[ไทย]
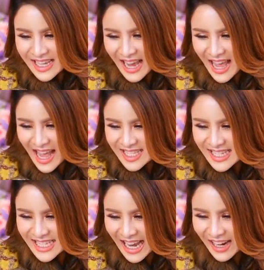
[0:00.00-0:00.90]
แชร์
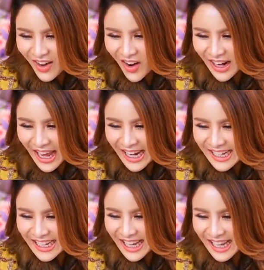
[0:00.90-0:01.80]
สิจ้ารออะไร
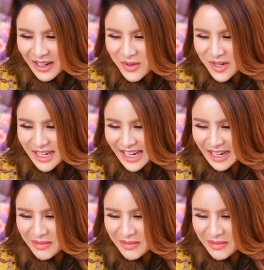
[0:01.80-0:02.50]
นะคะคุณหนิ